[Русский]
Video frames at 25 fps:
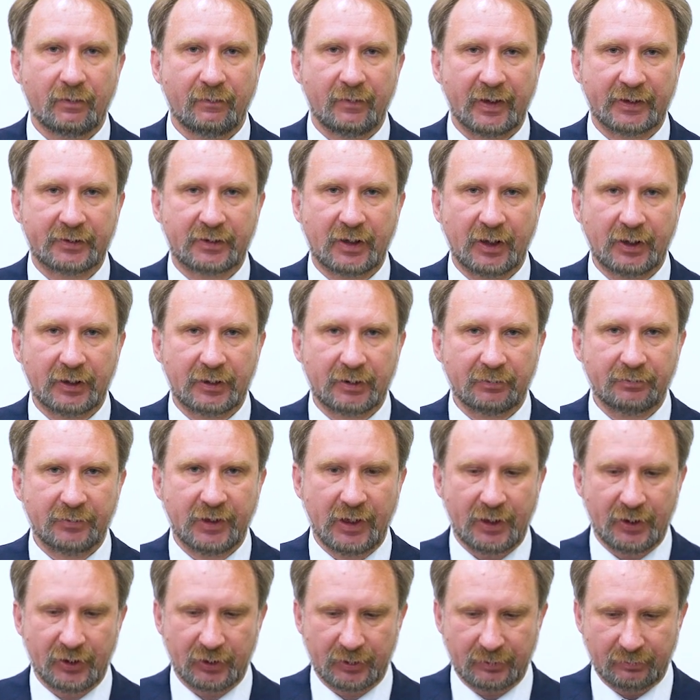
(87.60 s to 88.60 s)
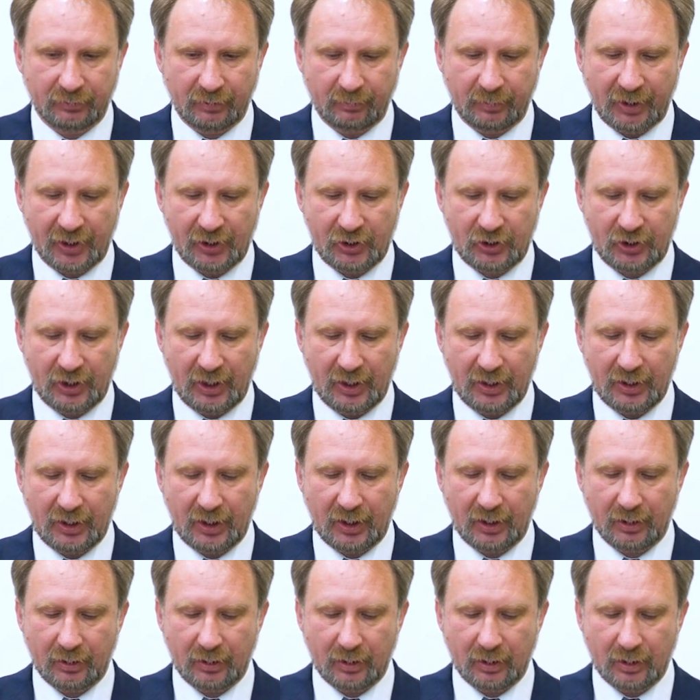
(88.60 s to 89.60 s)
в открытом денежном
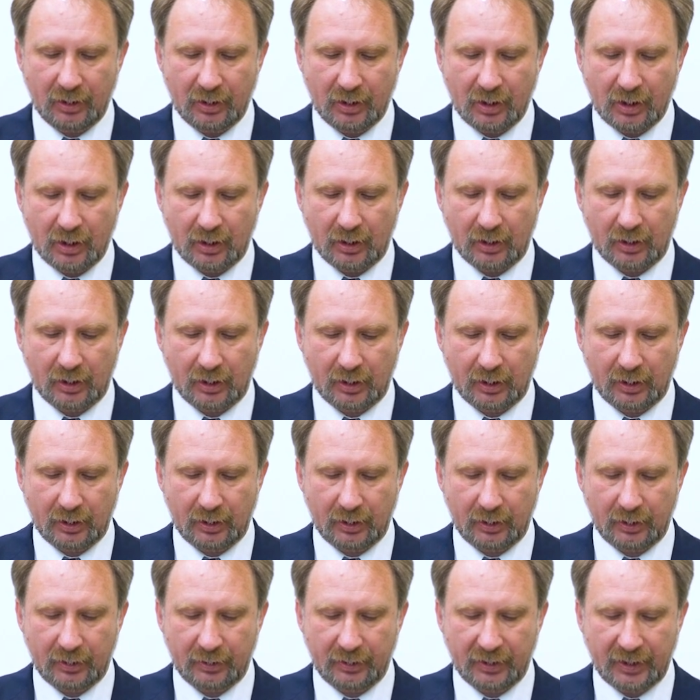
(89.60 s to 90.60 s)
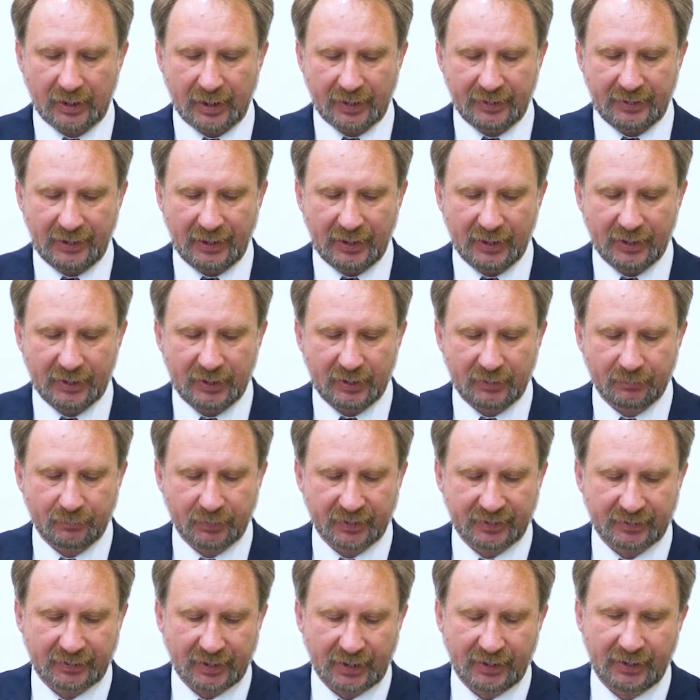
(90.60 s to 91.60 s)
обращении э, находились
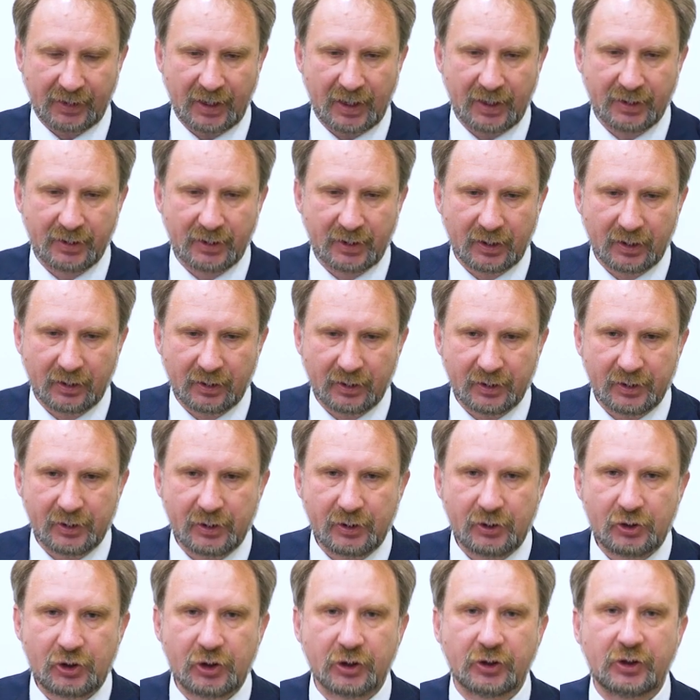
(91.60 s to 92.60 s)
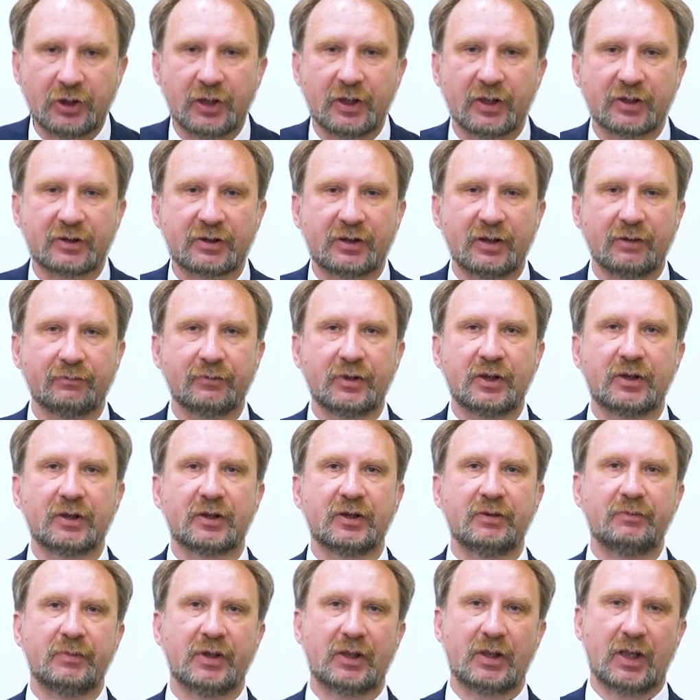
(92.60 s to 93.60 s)
постоянно четыре
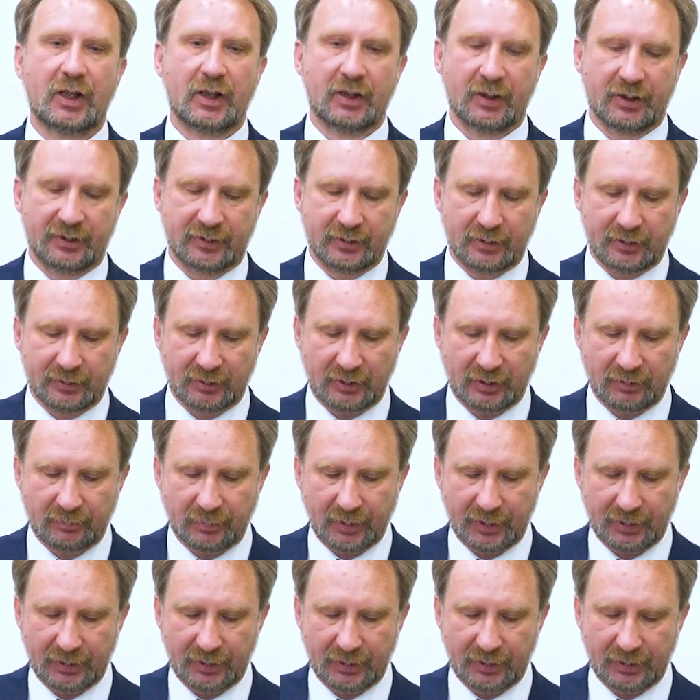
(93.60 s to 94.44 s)
основных номинала золотых